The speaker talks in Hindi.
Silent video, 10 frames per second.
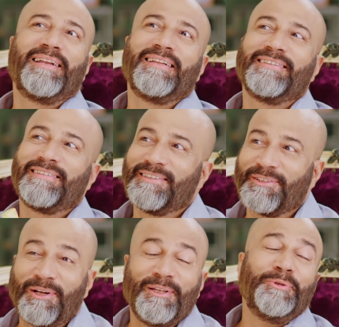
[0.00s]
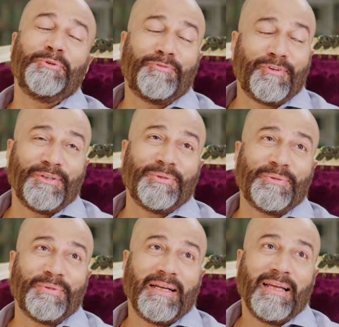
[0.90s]
बेटा दिस इज़ ऑल न्यू फॉर
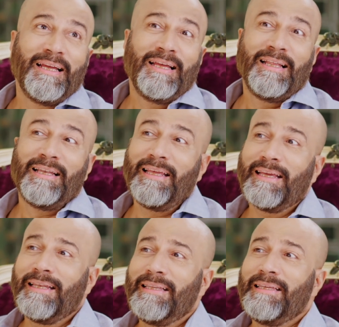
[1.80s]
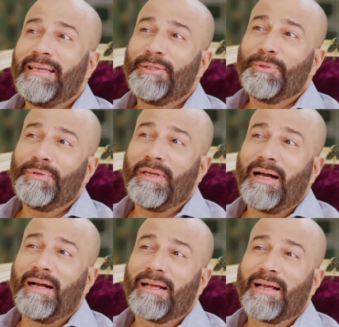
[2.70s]
यू लेकिन ये तो
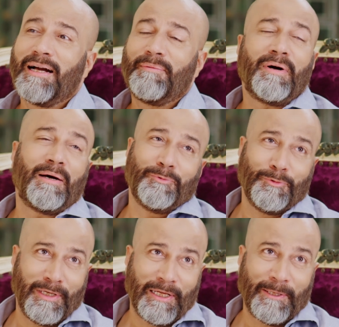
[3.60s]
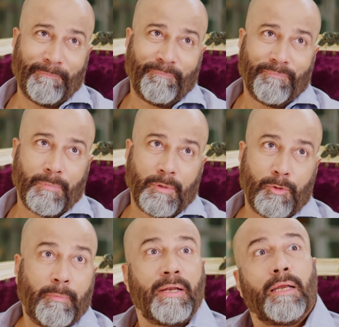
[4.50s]
यहाँ का मामूल है
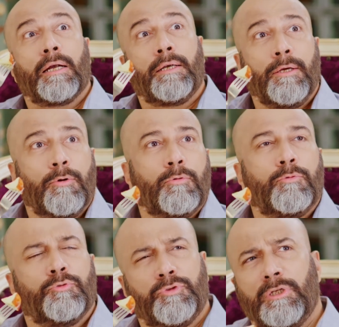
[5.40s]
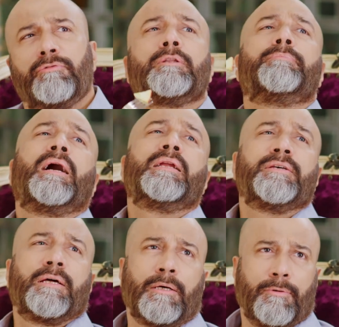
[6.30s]
तुम्हारी आंटी को उसी वक्त बाहर
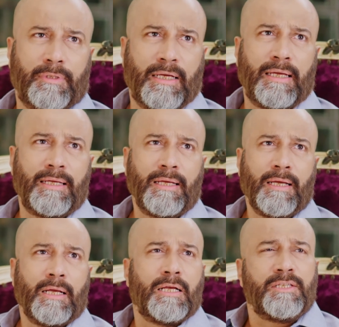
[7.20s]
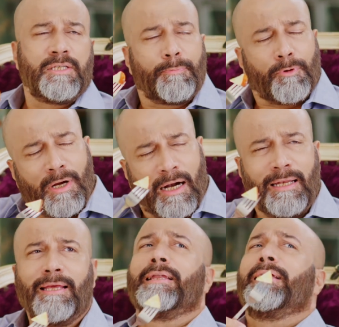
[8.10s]
जाना होता है जब कोई गाड़ी
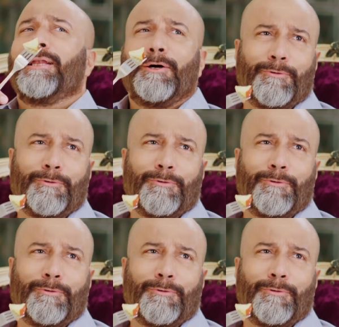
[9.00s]
लेके निकला